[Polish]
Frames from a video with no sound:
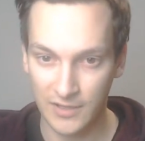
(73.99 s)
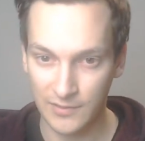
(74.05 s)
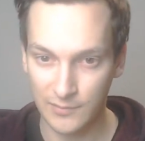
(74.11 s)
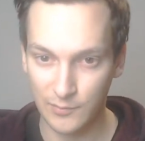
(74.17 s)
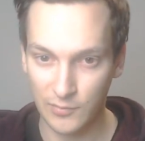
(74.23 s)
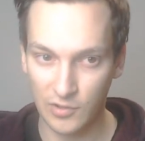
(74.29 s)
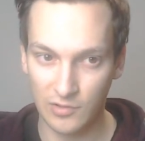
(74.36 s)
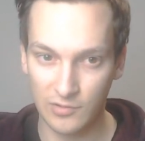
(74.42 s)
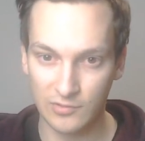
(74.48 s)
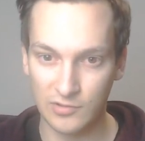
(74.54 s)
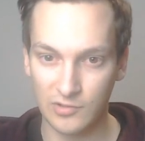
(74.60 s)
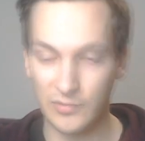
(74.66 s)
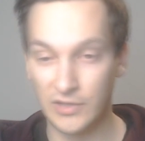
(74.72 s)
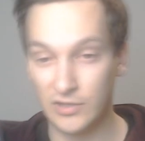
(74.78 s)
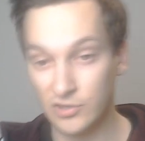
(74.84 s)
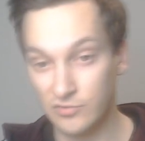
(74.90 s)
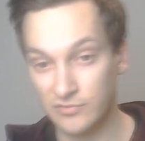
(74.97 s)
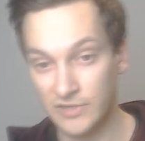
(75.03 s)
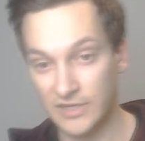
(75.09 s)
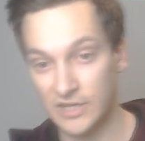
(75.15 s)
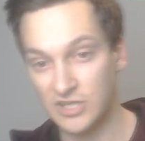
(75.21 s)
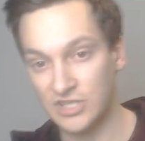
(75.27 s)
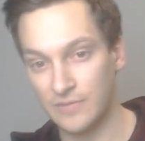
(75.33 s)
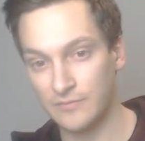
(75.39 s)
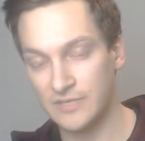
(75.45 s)
bo no będą
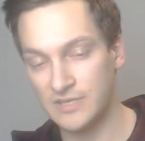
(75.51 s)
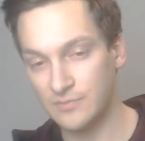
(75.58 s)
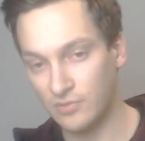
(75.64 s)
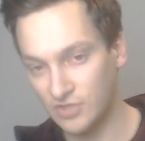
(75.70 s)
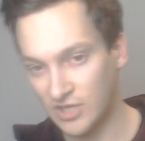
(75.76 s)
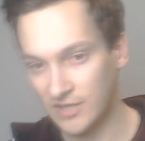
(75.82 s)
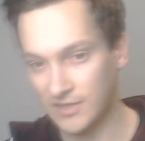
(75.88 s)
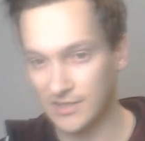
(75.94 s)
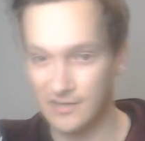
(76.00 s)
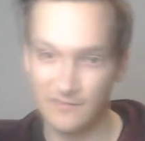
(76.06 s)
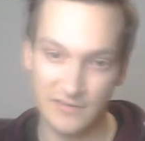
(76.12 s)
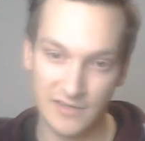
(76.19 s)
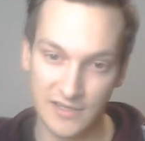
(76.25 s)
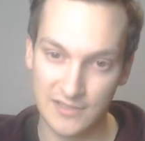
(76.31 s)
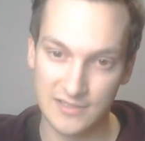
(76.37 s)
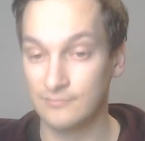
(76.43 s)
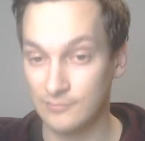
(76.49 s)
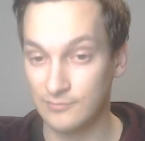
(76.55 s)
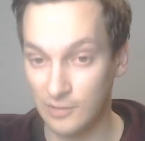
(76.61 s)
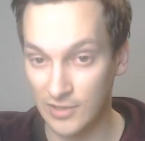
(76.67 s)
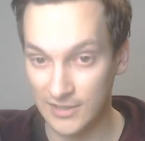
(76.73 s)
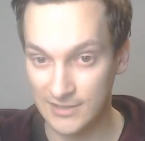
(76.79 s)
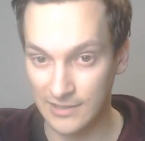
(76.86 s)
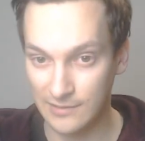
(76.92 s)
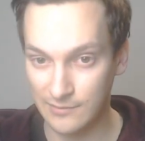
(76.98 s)
jakieś tam niespodzianki, więc
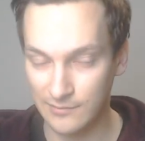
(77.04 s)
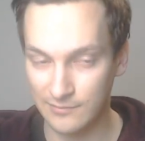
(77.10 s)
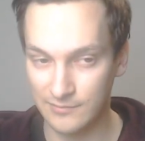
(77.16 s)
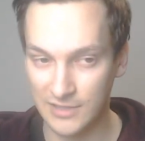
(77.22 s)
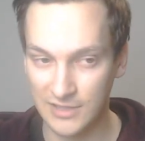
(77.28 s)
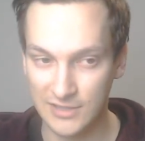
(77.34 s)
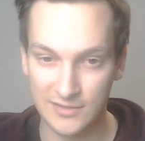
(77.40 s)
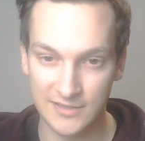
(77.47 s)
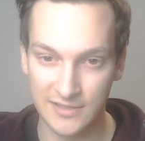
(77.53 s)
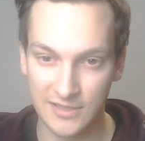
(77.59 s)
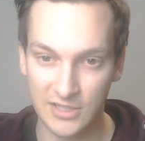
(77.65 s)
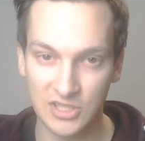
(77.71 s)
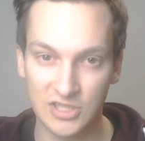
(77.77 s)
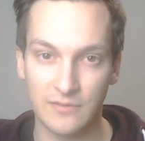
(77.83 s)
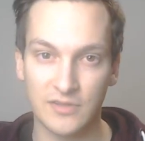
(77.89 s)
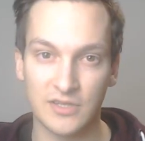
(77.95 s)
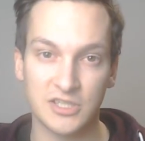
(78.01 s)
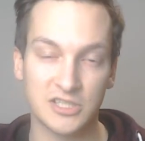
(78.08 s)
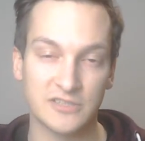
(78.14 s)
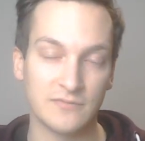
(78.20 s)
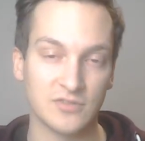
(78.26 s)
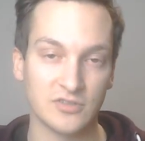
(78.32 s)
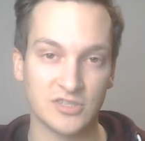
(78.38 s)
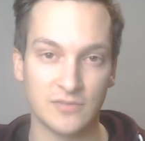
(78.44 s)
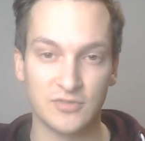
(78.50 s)
polecam bardzo serdecznie, mam nadzieję, że Wam
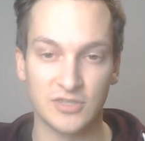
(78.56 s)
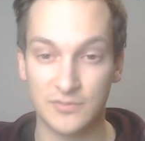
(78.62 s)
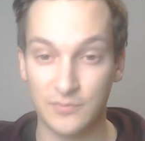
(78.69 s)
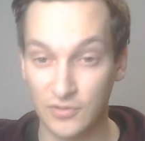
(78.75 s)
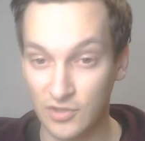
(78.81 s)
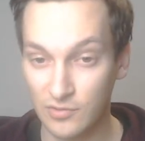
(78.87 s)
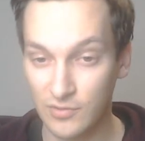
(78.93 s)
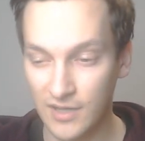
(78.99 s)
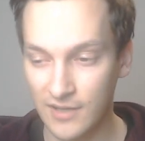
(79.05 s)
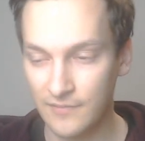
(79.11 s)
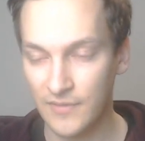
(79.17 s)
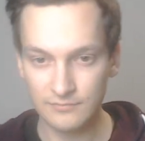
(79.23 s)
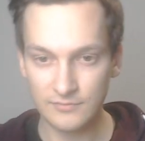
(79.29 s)
coś tam się spodoba.